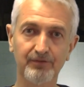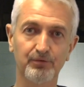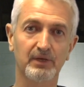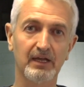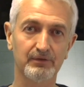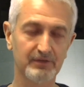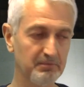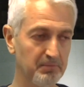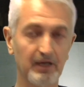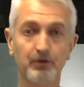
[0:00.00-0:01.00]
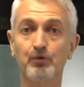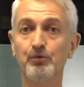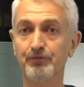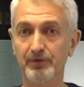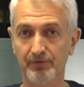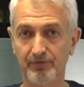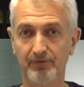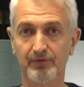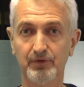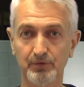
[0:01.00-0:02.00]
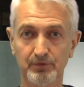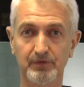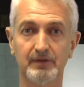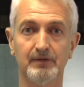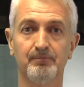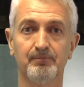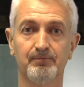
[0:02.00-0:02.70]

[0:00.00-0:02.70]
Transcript: qui sont garanties par la confiance dans nos États.